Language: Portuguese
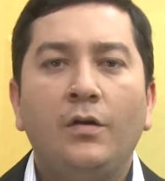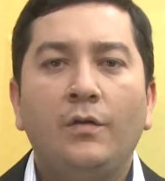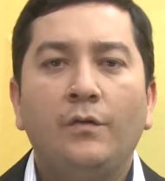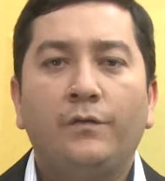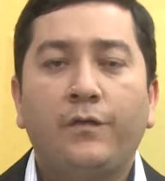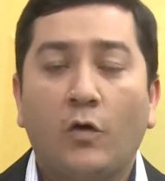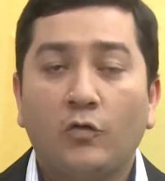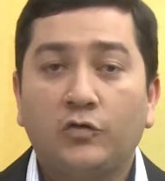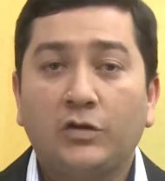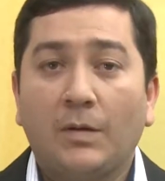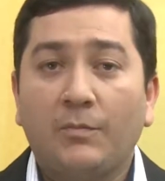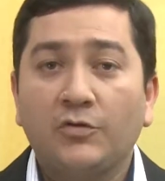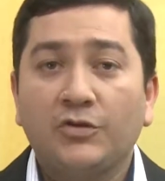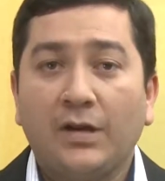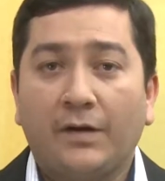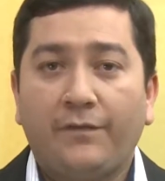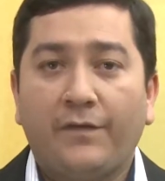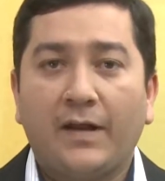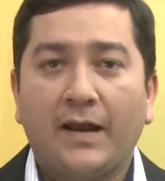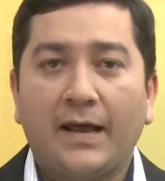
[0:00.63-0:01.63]

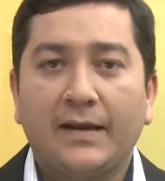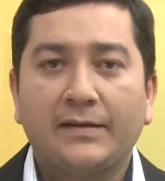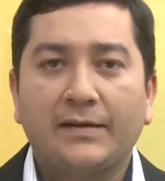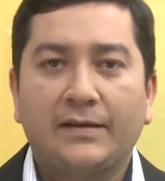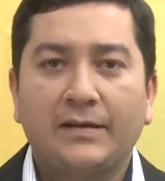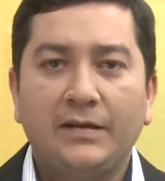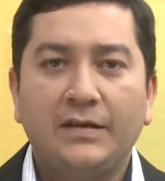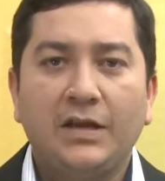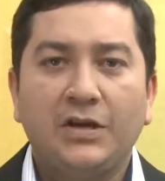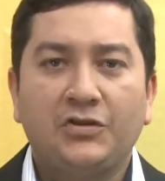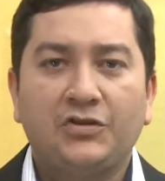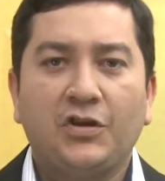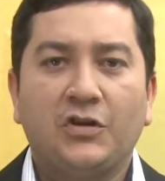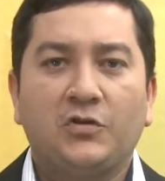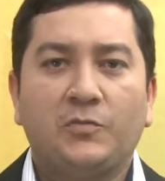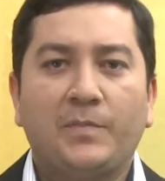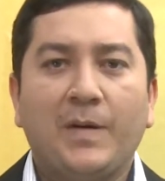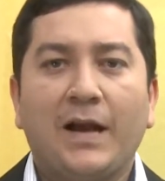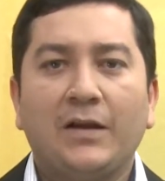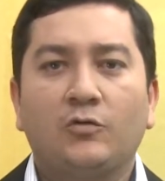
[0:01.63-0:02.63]
Voltamos a falar aqui neste
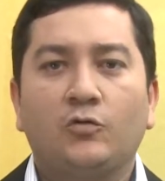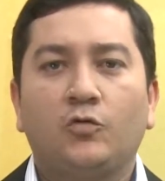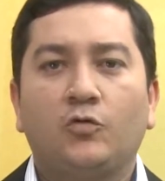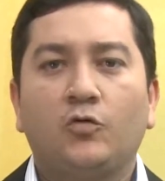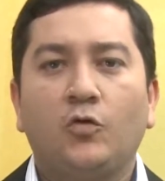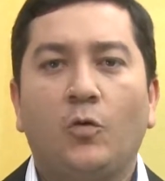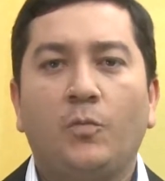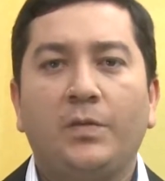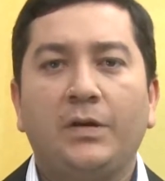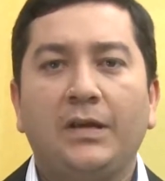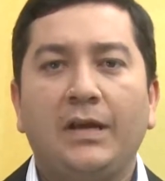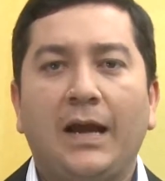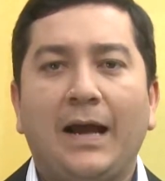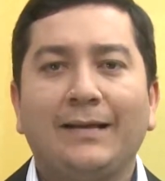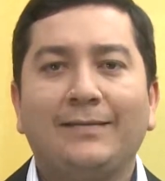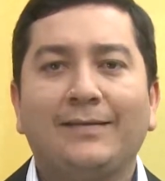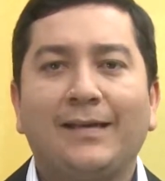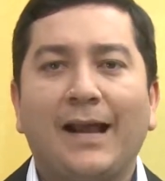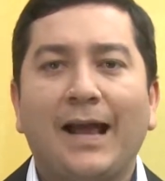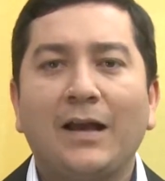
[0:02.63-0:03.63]
espaço sobre
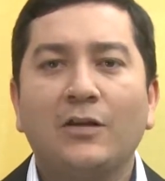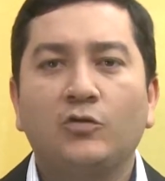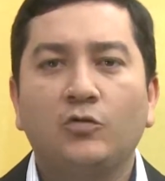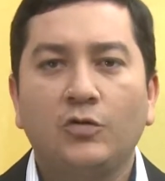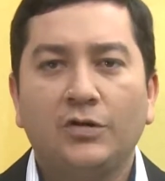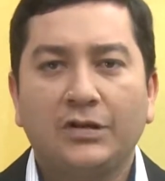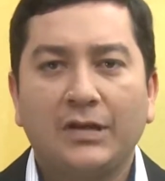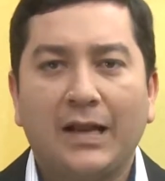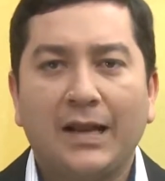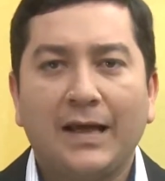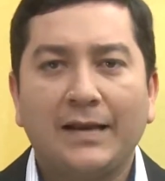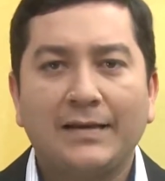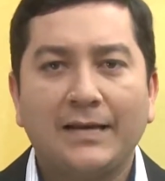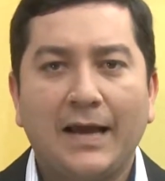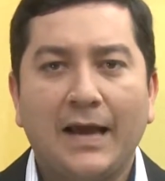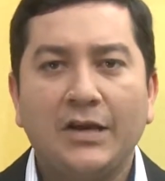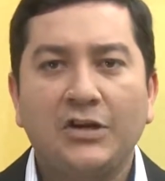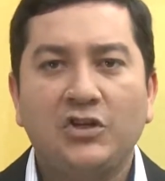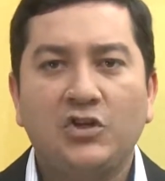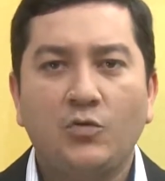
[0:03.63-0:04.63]
atrasos
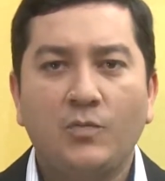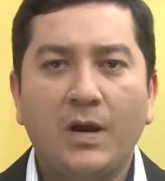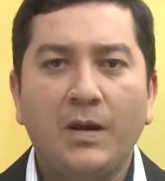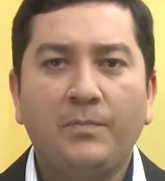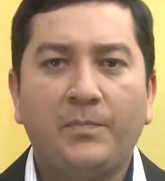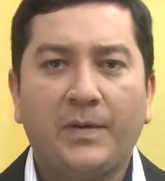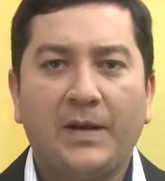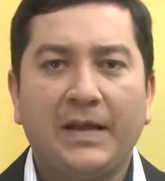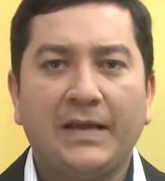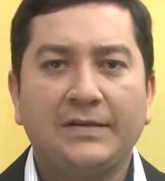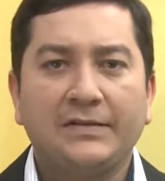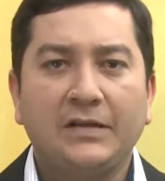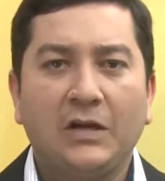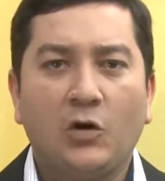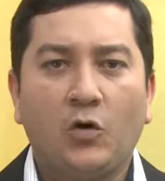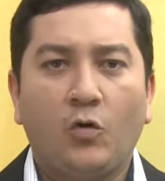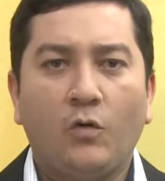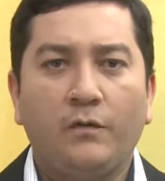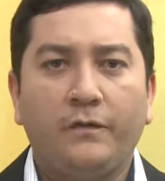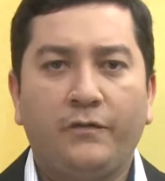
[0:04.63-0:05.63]
salariais de uma
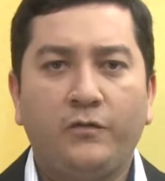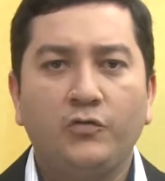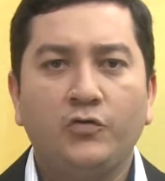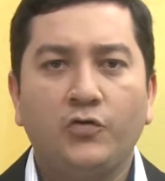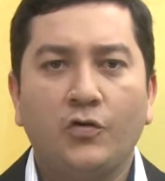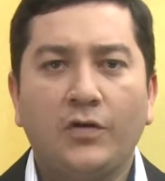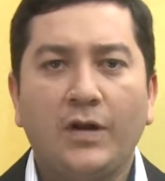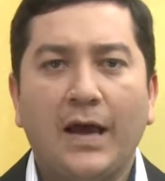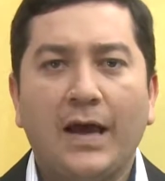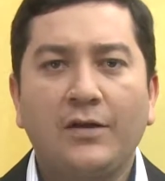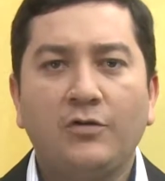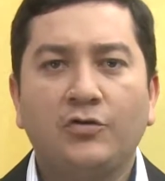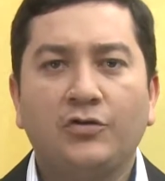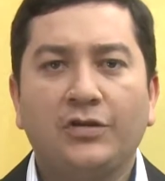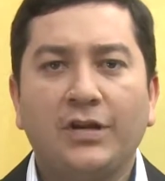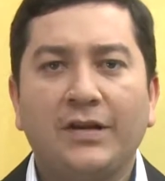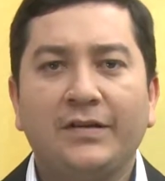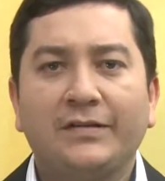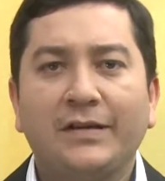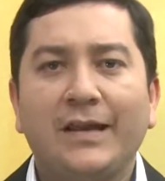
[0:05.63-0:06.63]
empresa com funcionários
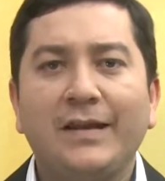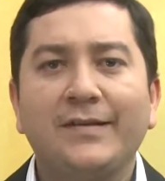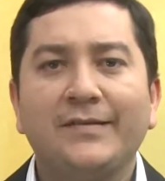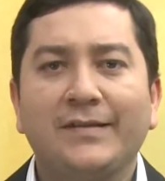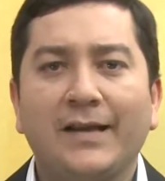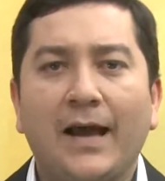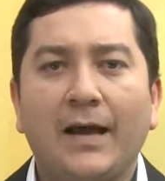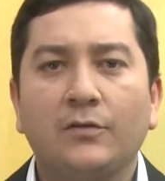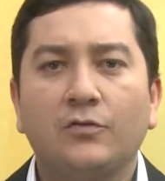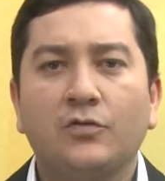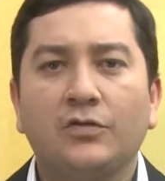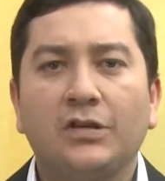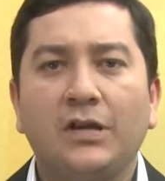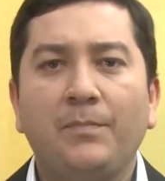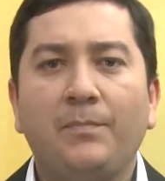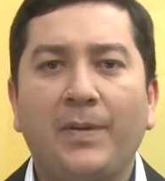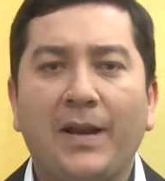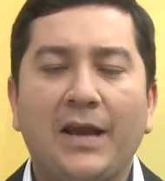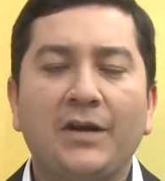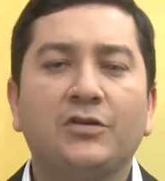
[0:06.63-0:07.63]
terceirizados
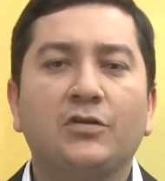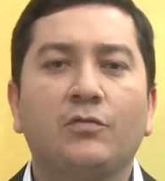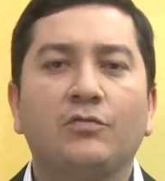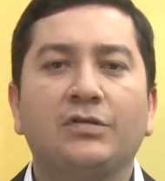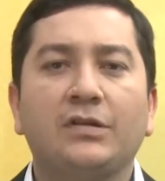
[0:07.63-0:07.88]
que prestam